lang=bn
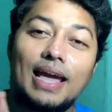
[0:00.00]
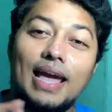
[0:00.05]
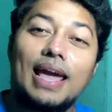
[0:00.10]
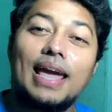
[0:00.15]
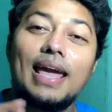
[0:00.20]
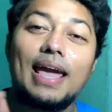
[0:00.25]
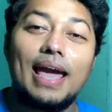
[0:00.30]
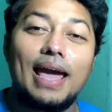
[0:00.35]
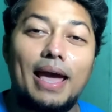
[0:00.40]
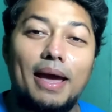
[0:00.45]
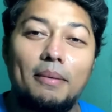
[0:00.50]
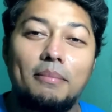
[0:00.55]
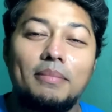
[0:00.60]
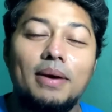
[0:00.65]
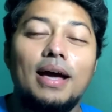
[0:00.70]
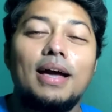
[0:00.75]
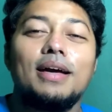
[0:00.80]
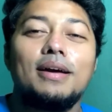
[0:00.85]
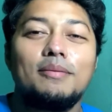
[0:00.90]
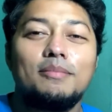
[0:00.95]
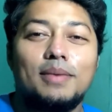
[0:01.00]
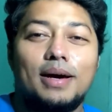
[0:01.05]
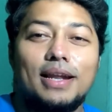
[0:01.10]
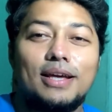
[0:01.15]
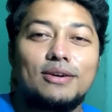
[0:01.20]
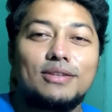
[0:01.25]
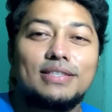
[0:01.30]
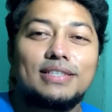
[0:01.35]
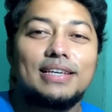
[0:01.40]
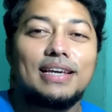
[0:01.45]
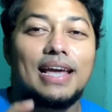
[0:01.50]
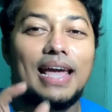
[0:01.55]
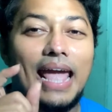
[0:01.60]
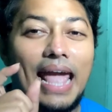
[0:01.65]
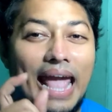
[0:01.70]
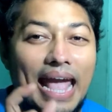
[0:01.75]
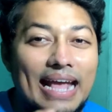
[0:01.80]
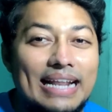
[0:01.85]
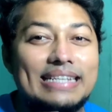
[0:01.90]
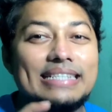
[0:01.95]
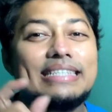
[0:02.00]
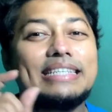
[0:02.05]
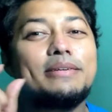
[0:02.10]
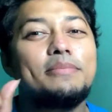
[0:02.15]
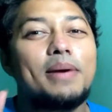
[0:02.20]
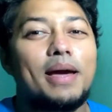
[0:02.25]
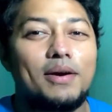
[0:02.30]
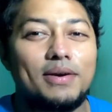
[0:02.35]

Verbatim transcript: এ এম মানে হচ্ছে অ্যান্টি